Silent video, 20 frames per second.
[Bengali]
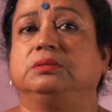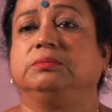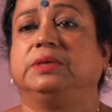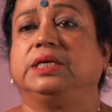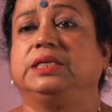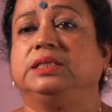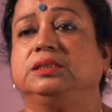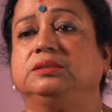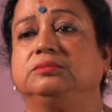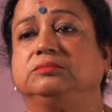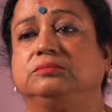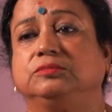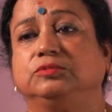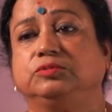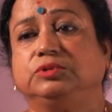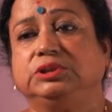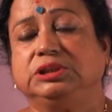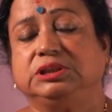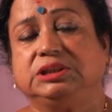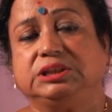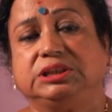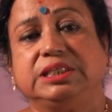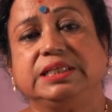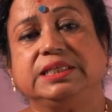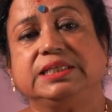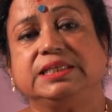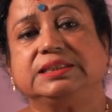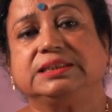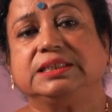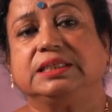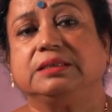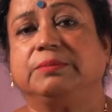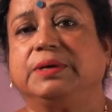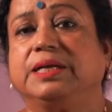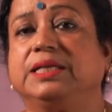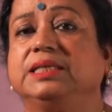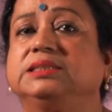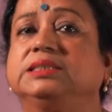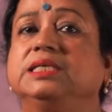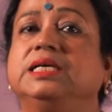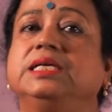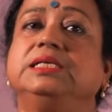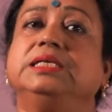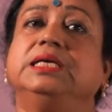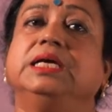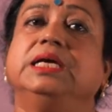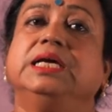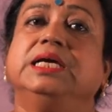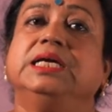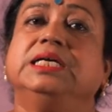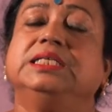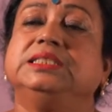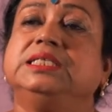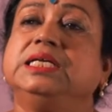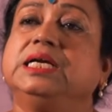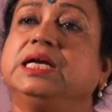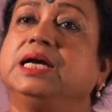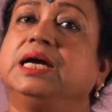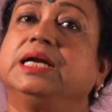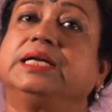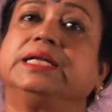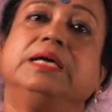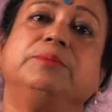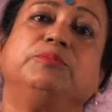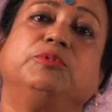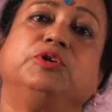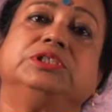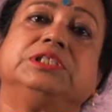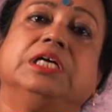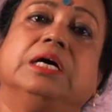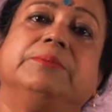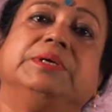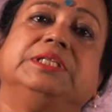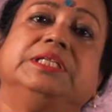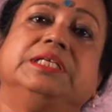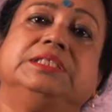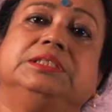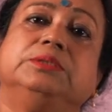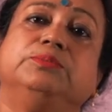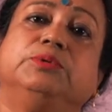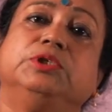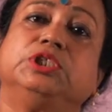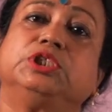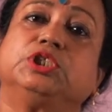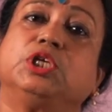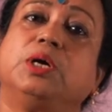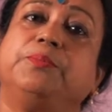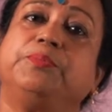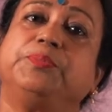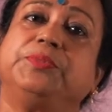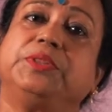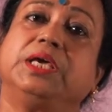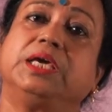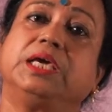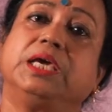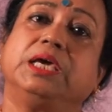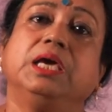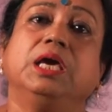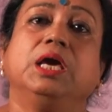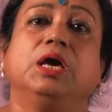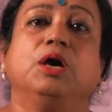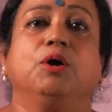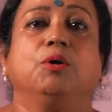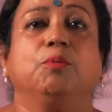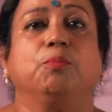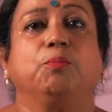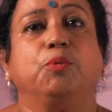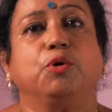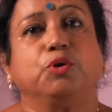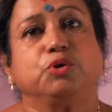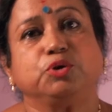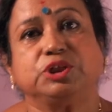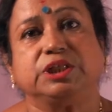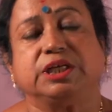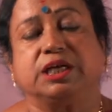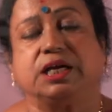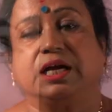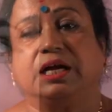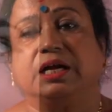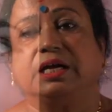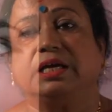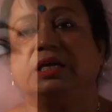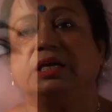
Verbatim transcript: মানে উনি শিখেছেন মানে সেই শিক্ষাটাই মনে হচ্ছে আমাদের জীবনের সব থেকে বড় শিক্ষা